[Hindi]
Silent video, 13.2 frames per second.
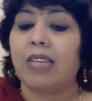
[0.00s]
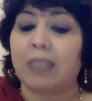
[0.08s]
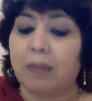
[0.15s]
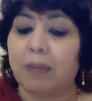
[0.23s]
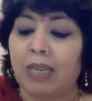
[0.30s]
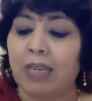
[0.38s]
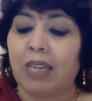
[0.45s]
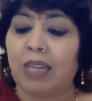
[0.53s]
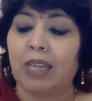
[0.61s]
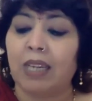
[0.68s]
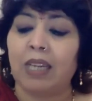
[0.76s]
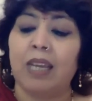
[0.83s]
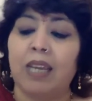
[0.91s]
तब
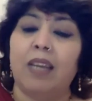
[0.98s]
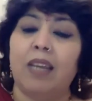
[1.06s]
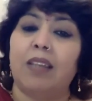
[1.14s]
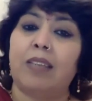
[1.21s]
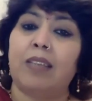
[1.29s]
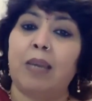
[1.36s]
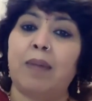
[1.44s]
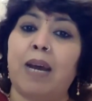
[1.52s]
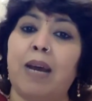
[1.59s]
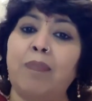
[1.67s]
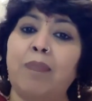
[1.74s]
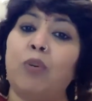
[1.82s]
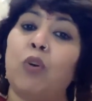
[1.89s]
मिलेगी जब
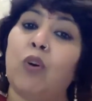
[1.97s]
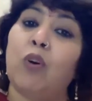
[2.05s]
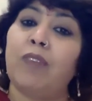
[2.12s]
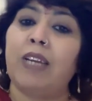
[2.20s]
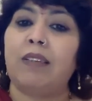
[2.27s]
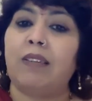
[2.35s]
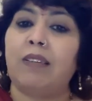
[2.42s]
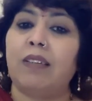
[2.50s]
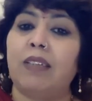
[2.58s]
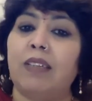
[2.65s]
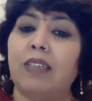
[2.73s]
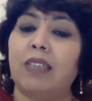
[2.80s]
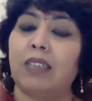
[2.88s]
आप नोवेज
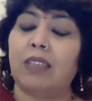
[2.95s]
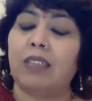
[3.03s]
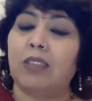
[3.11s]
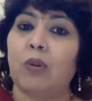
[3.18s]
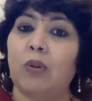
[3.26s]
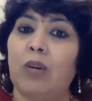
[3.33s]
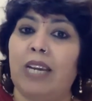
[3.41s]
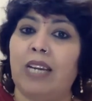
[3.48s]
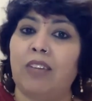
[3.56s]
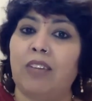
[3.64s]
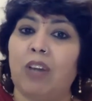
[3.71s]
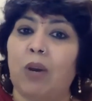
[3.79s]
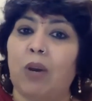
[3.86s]
को लेना
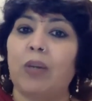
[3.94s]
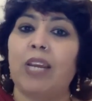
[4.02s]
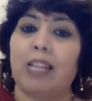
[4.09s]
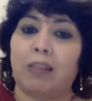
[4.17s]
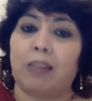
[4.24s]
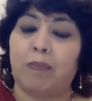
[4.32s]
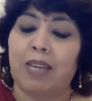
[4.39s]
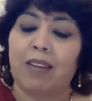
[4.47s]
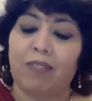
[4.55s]
चाहोगे एसपीएफ